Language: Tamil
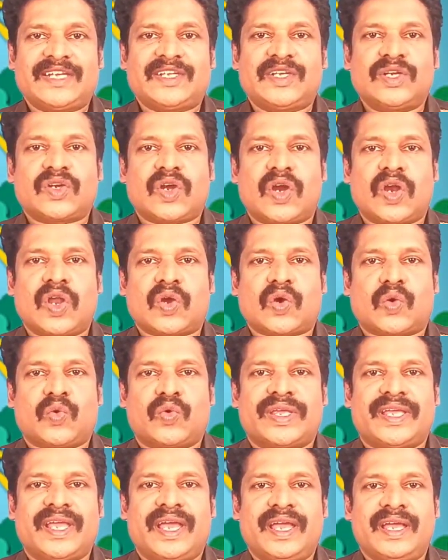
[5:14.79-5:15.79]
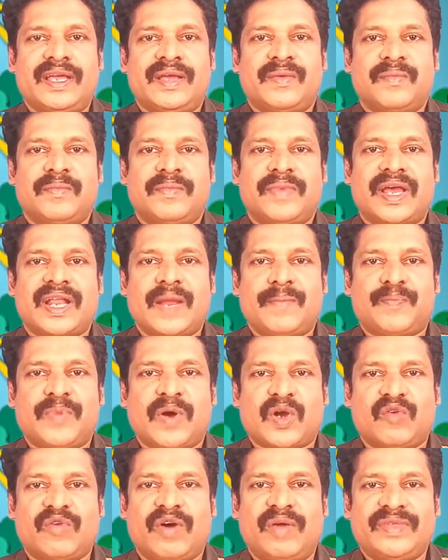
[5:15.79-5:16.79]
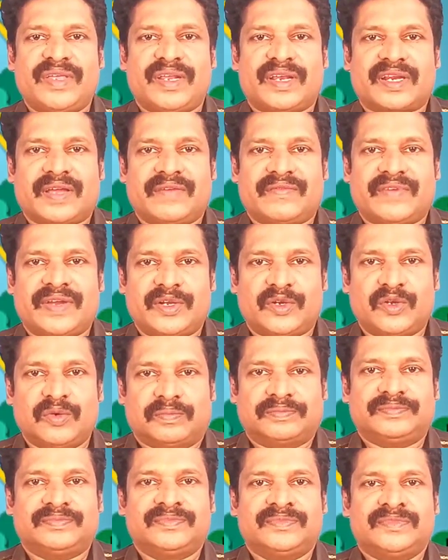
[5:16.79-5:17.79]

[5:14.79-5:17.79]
ஏற்றுக்கொள்ளக்கூடிய மனப்பக்குவம் இருக்க வேண்டும்